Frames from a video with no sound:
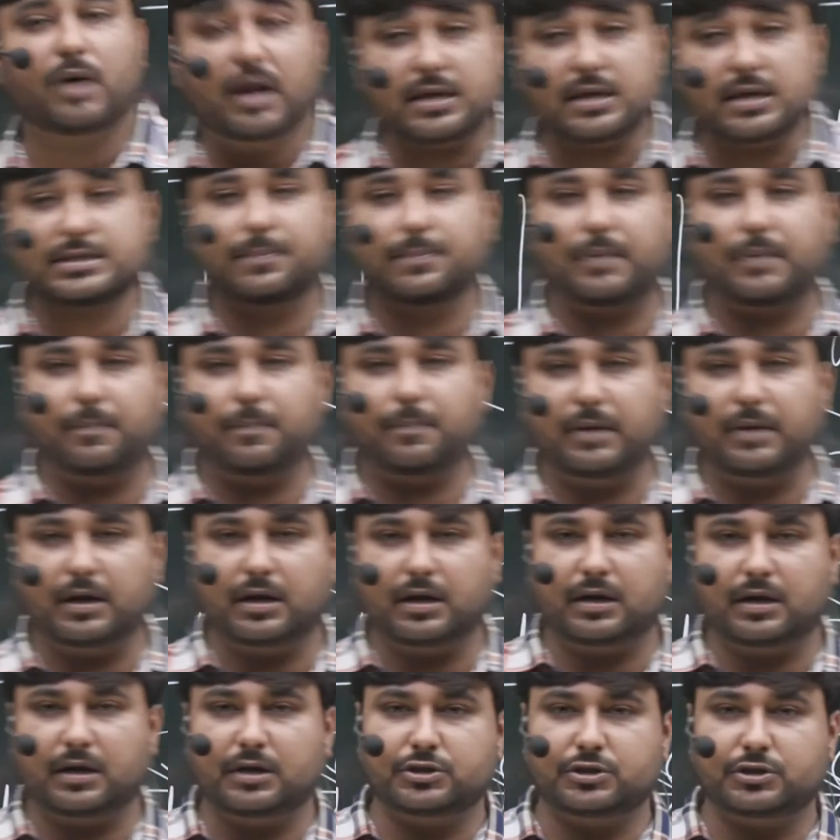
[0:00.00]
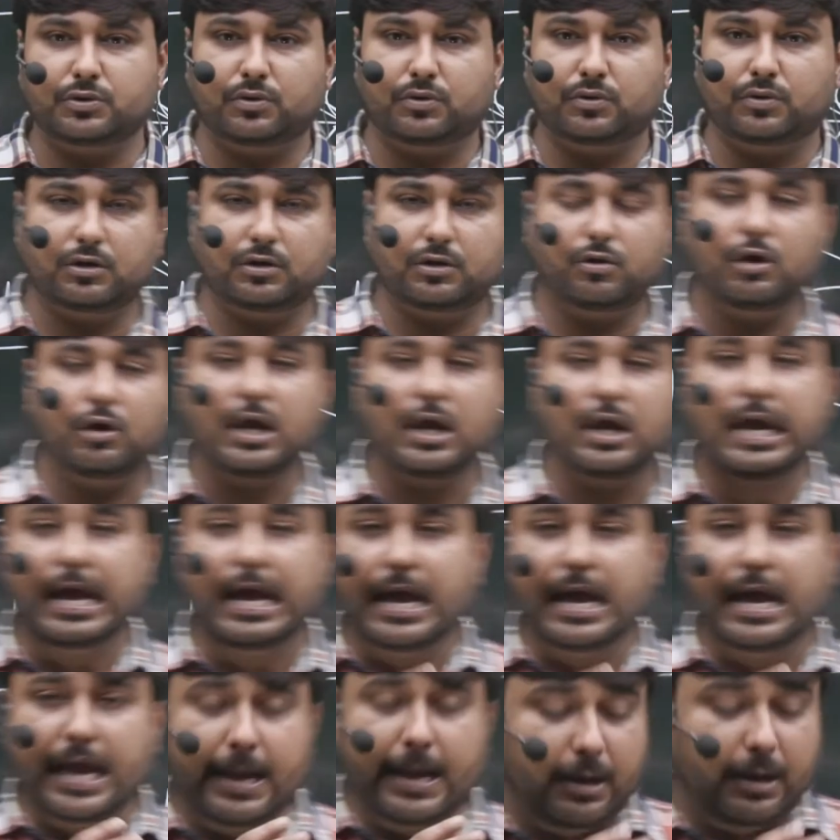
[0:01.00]
से प्रिपेयर करना शुरू कर दो
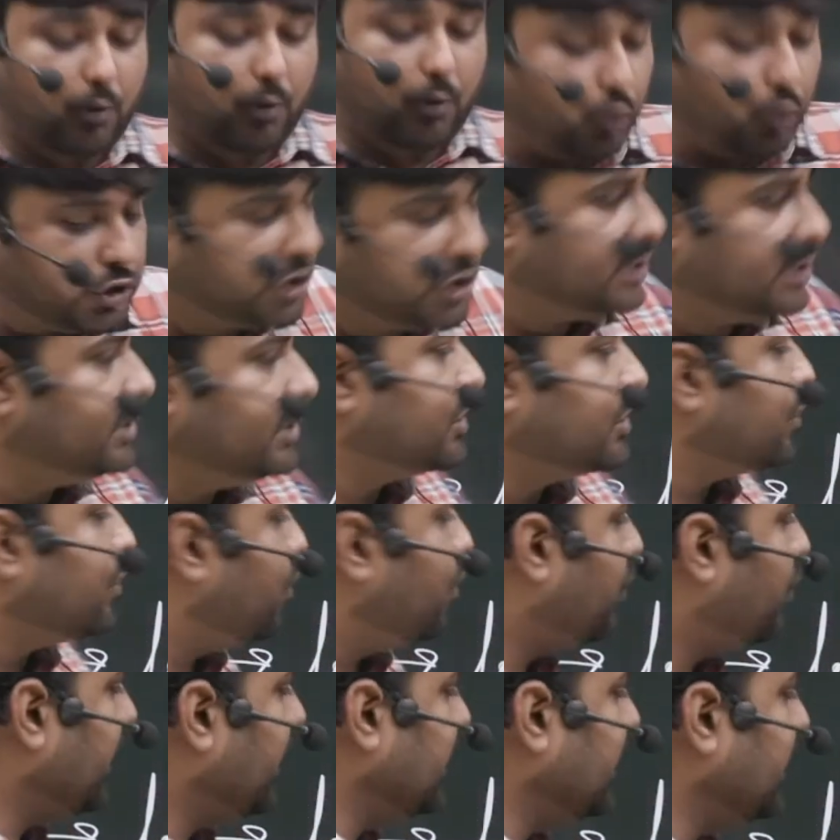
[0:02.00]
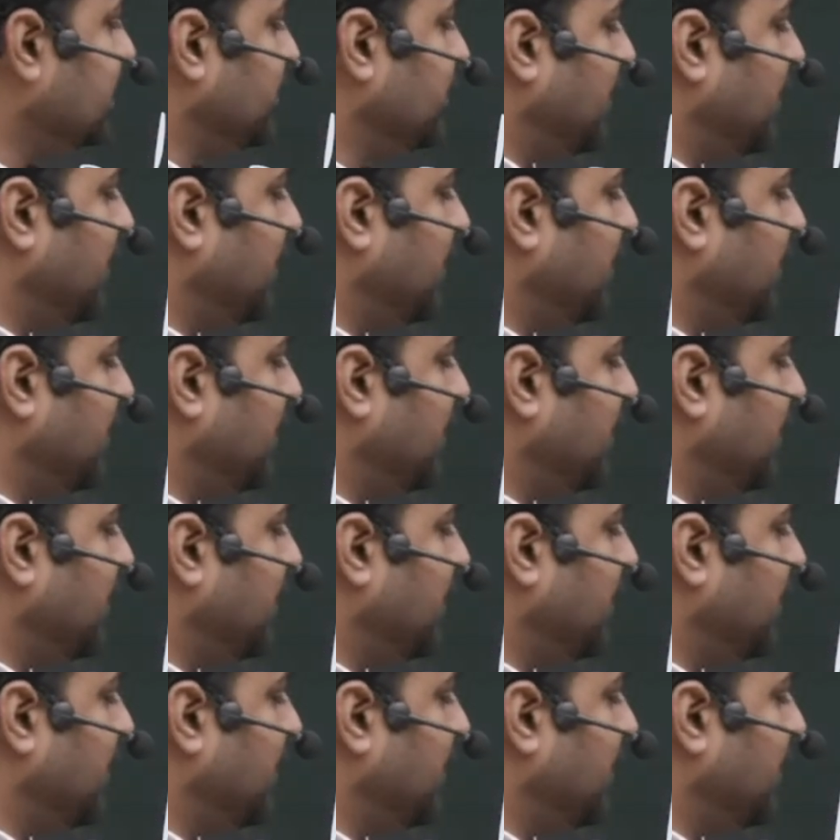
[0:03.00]
क्वेश्चन को इस बार